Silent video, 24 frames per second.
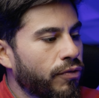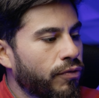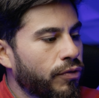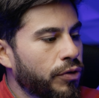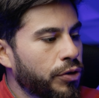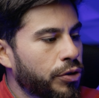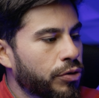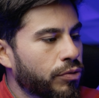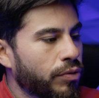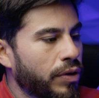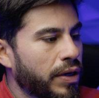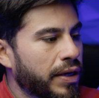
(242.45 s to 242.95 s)

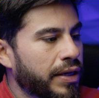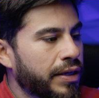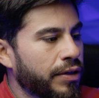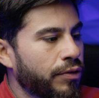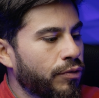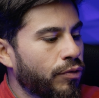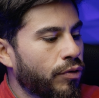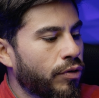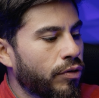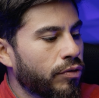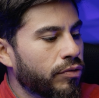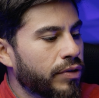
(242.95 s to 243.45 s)
Vou escolher aqui
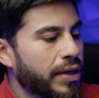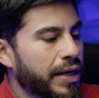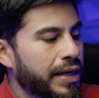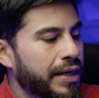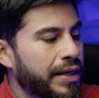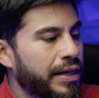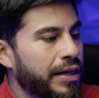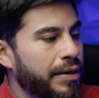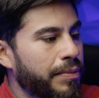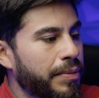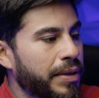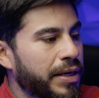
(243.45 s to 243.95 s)
no rolo da
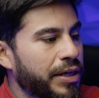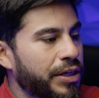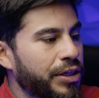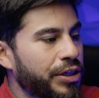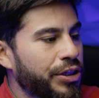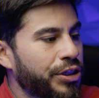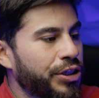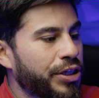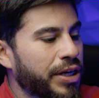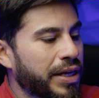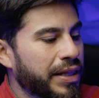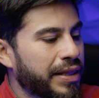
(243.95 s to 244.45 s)
câmera.
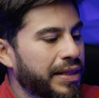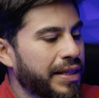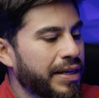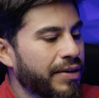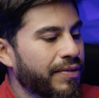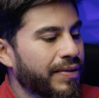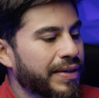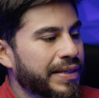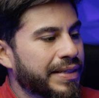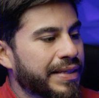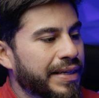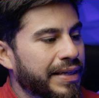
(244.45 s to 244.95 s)
Já
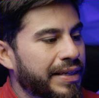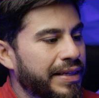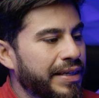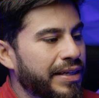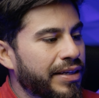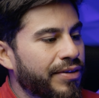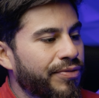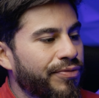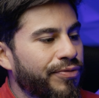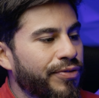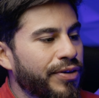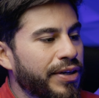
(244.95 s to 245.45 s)
tenho essa
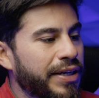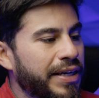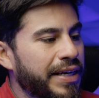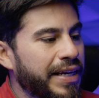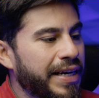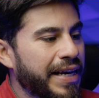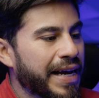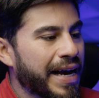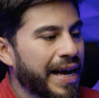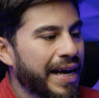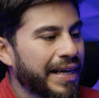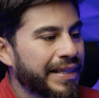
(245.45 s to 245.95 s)
aqui que foi
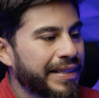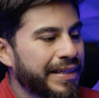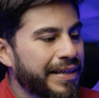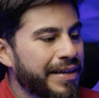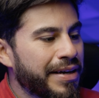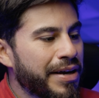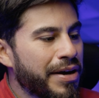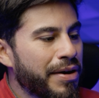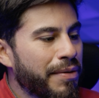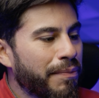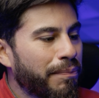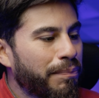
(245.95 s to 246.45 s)

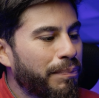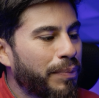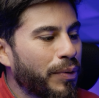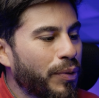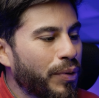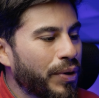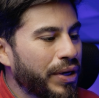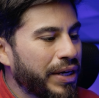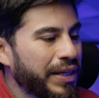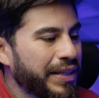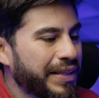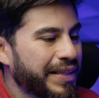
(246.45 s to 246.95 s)
criada
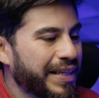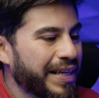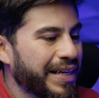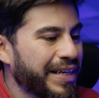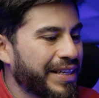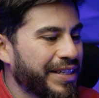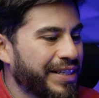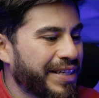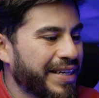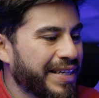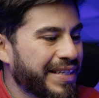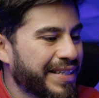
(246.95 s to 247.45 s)
por
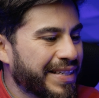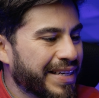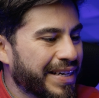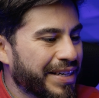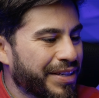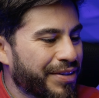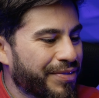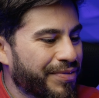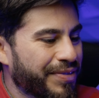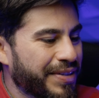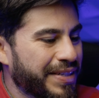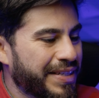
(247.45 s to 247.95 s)
inteligência
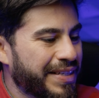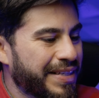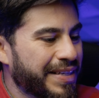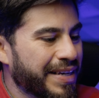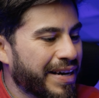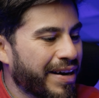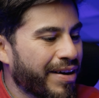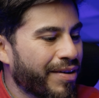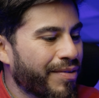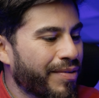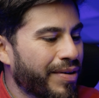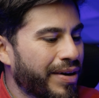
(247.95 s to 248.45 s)

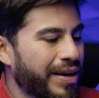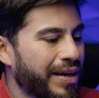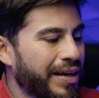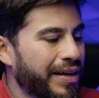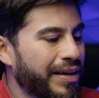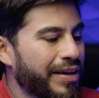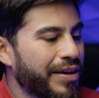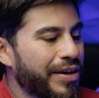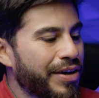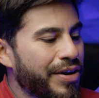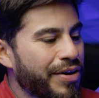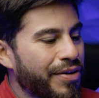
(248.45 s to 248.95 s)
artificial,
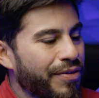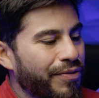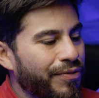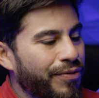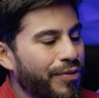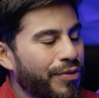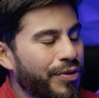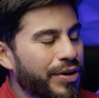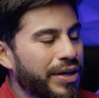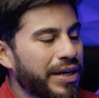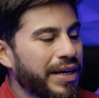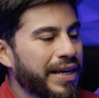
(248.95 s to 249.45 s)
olha.
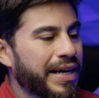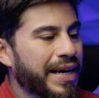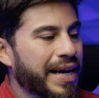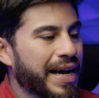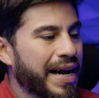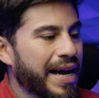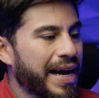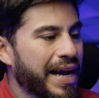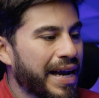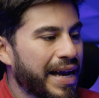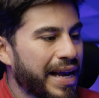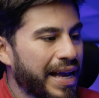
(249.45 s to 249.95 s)
Vou
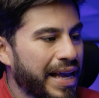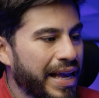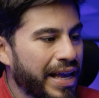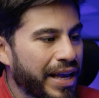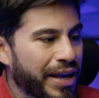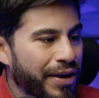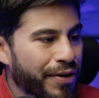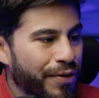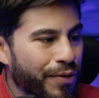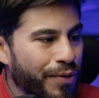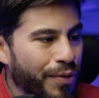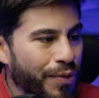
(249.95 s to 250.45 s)
clicar
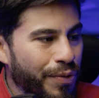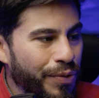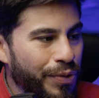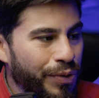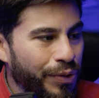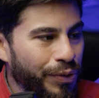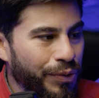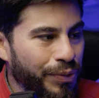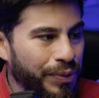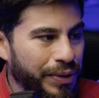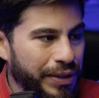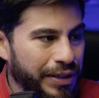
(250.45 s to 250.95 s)
em
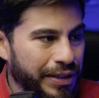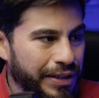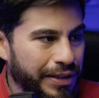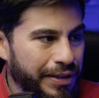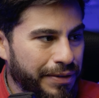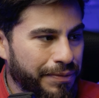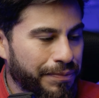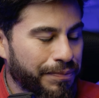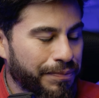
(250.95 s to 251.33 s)
concluir.